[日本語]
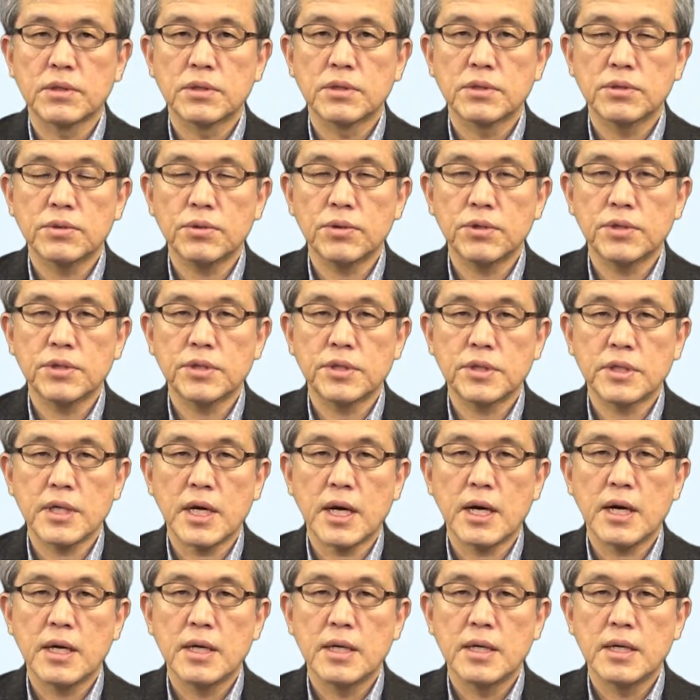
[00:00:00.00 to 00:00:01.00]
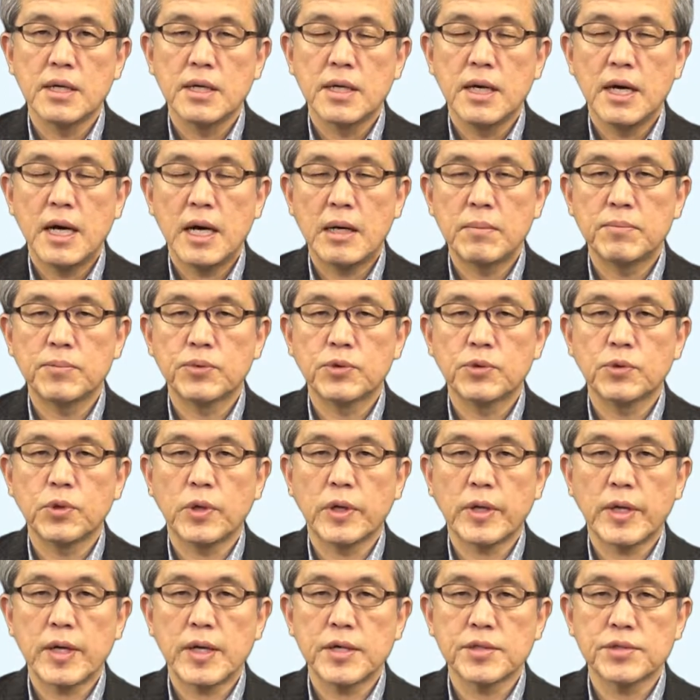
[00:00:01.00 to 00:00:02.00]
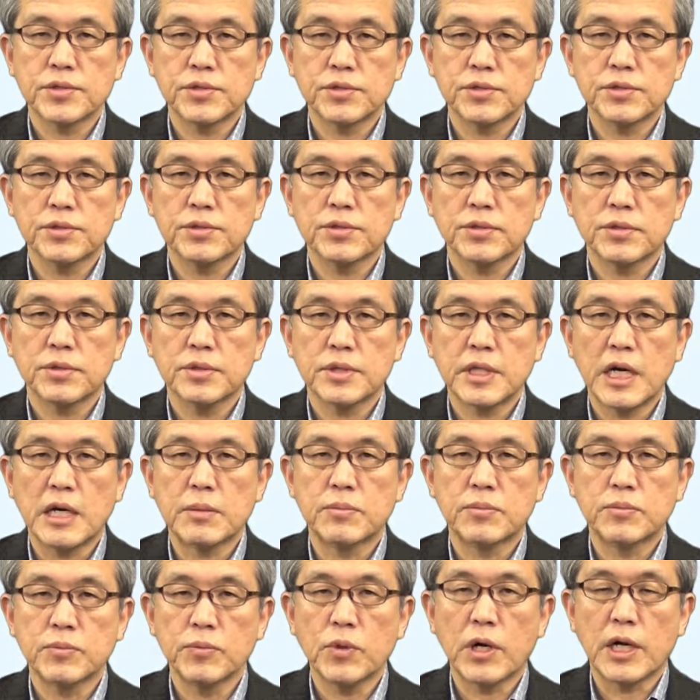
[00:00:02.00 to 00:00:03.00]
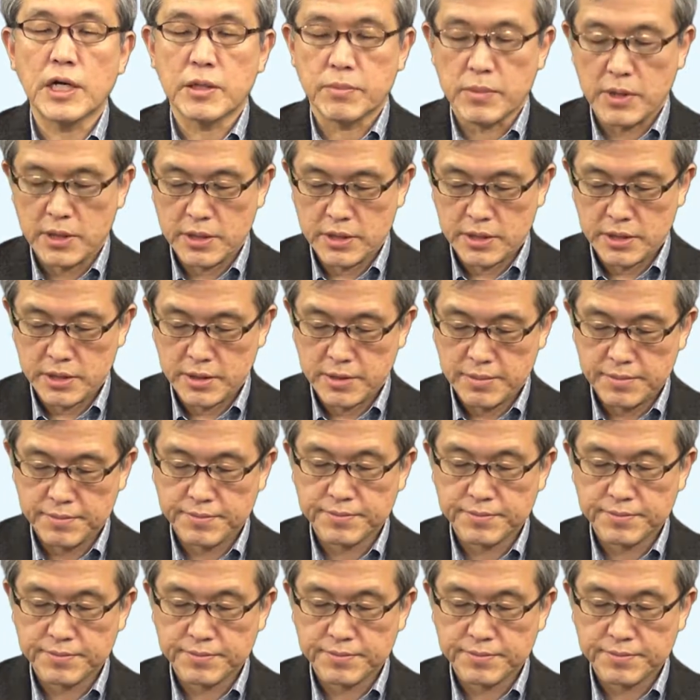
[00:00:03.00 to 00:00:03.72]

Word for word: といった反復を表すタイプもあります。